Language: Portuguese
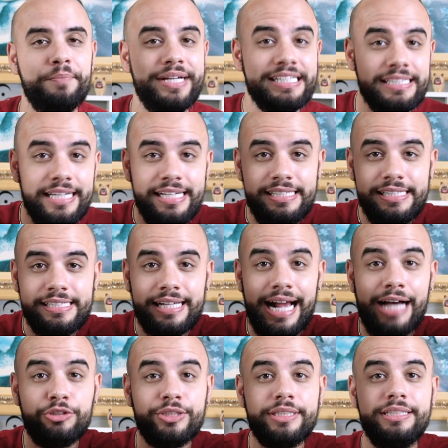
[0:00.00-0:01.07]
Mas nesses
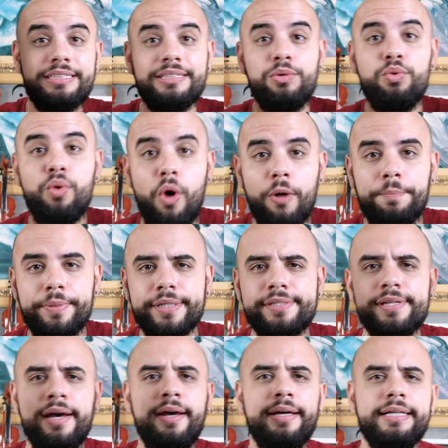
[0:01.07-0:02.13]
casos aqui são
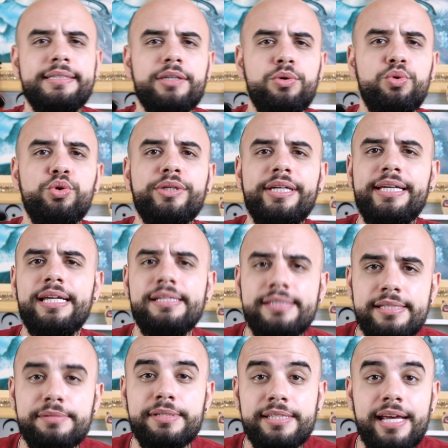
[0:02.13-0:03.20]
cópias. Então, o que, que eles,
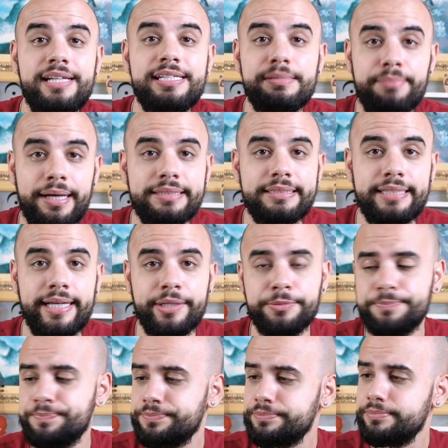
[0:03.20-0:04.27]
se, eles se baseiam?
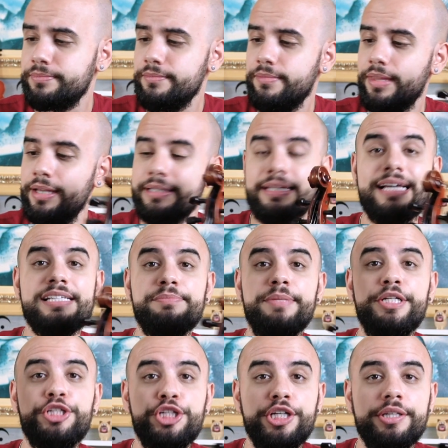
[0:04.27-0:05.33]
nas
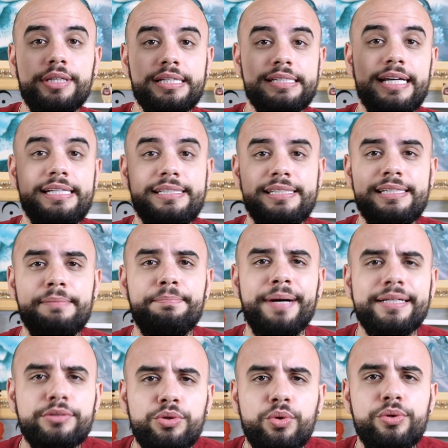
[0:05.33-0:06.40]
medidas, né? Existem
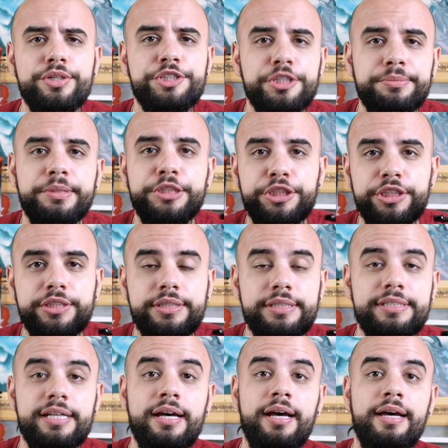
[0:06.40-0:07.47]
padrões de
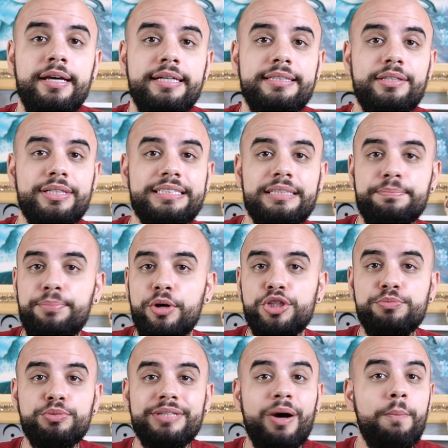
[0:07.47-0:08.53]
medidas, então assim,
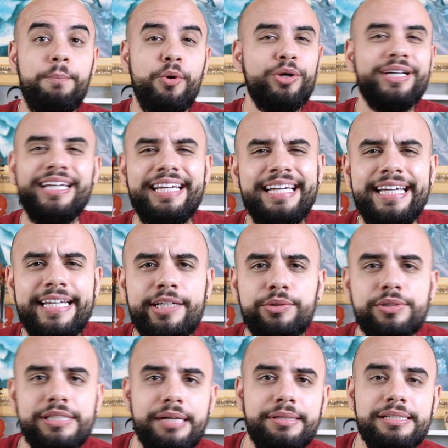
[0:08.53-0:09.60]
pode mudar um
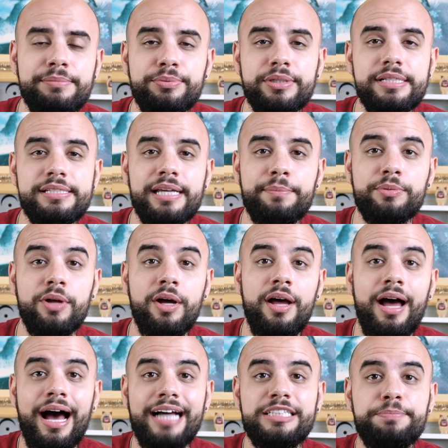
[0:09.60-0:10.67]
pouquinho, sabe? Assim, por exemplo,
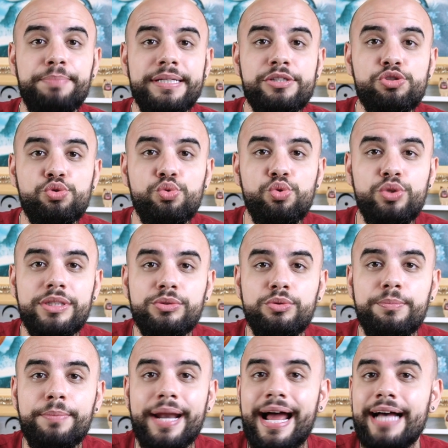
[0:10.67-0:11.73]
a espessura do
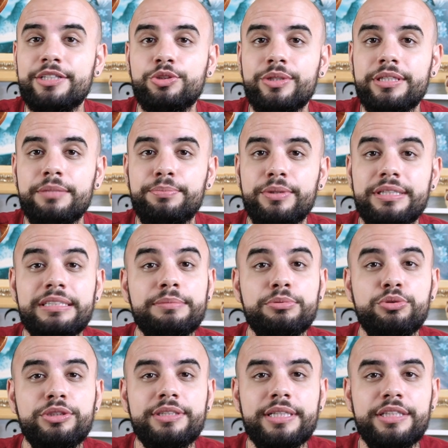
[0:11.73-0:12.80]
braço aqui, por exemplo,
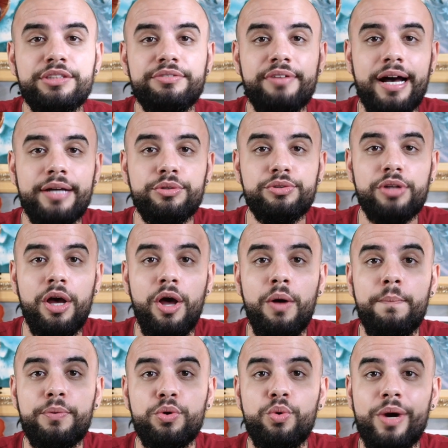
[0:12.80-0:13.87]
do Stradivarius
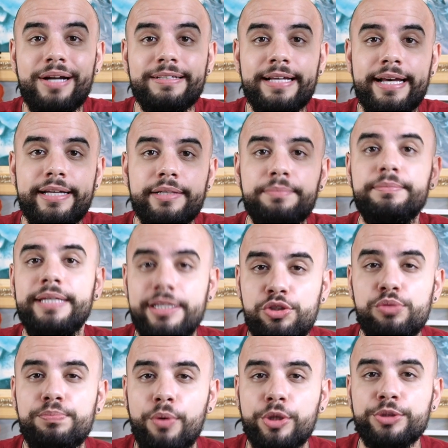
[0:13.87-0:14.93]
para o Guarneri.
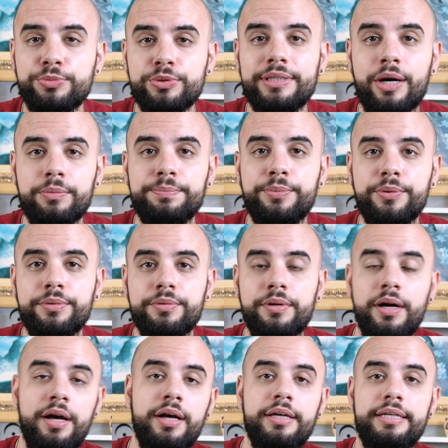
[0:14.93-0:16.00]
Isso pode mudar um pouco.
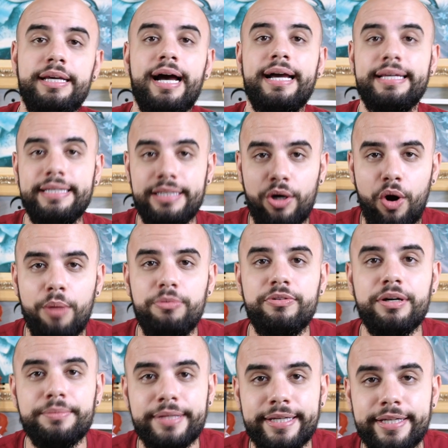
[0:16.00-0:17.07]
E aí,
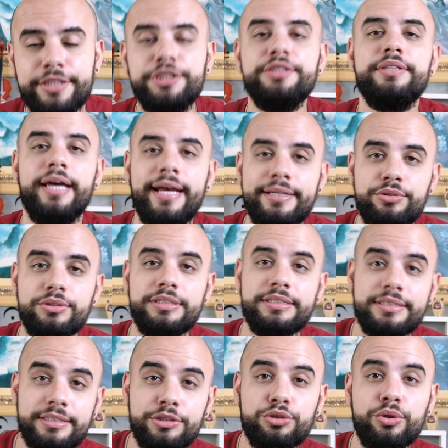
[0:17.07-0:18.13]
obviamente, tem todas
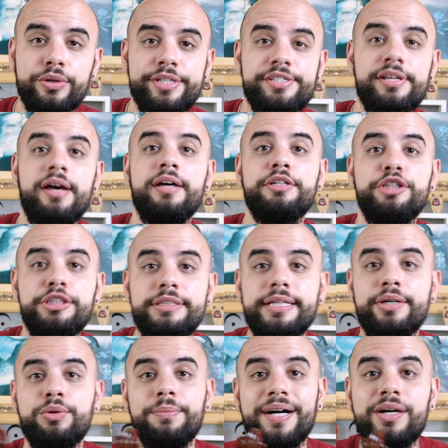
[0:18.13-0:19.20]
essas questões de
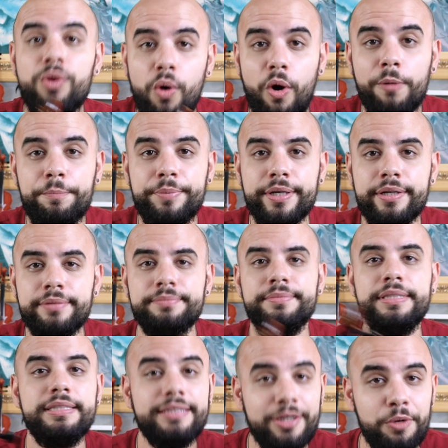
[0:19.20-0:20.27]
ser uma cópia
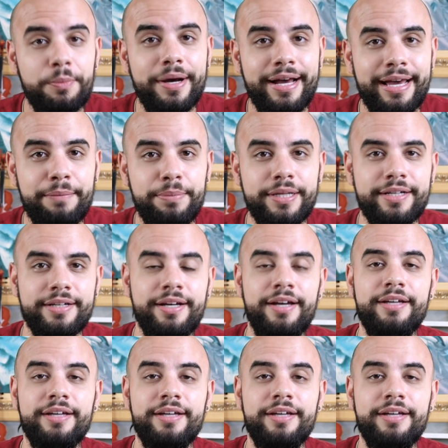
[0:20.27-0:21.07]
e não uma réplica.